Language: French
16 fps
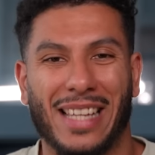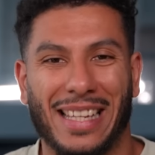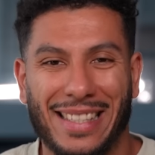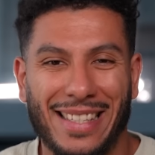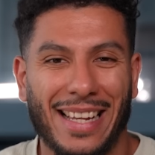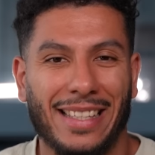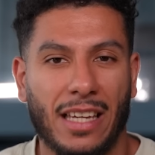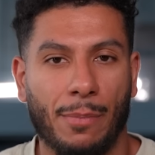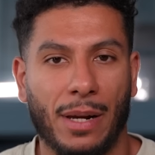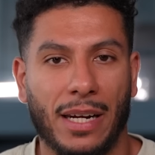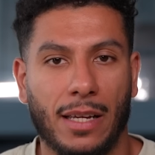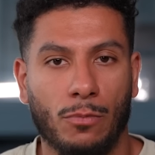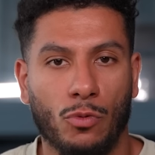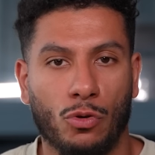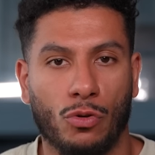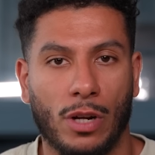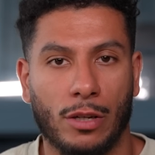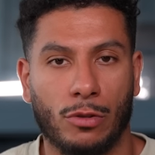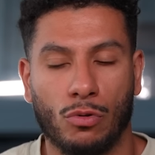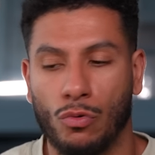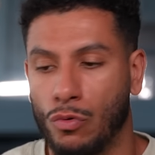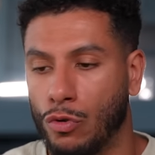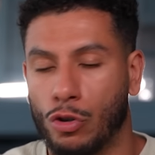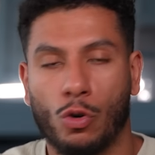cette septième année de
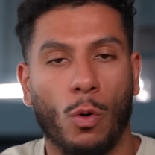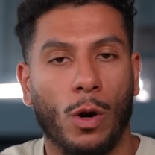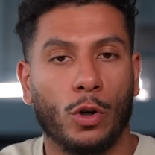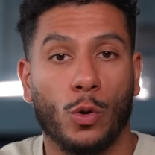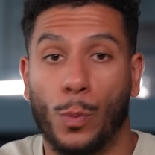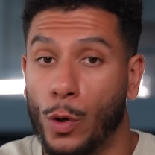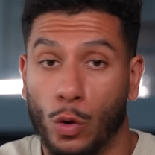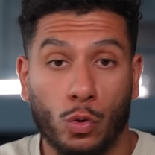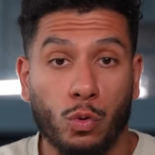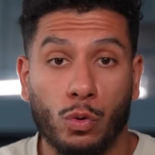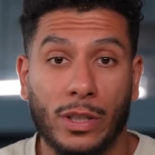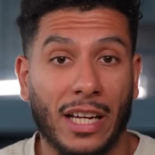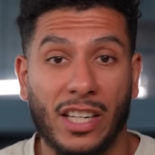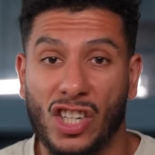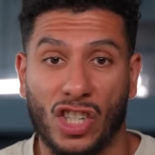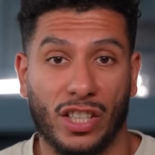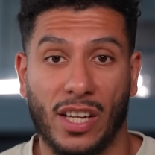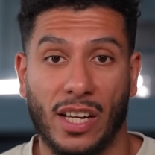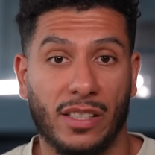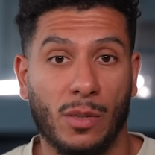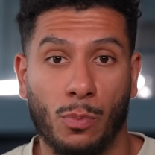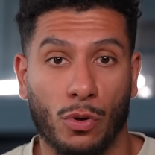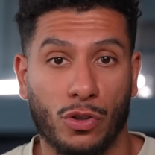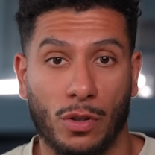musculation, je crois que pendant toute l'année, j'étais à
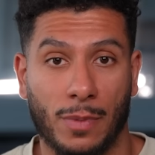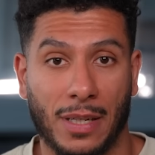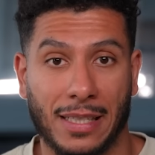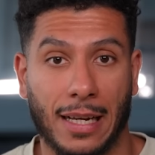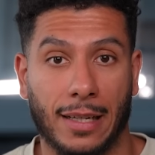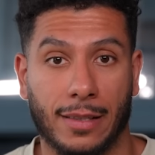10% de masse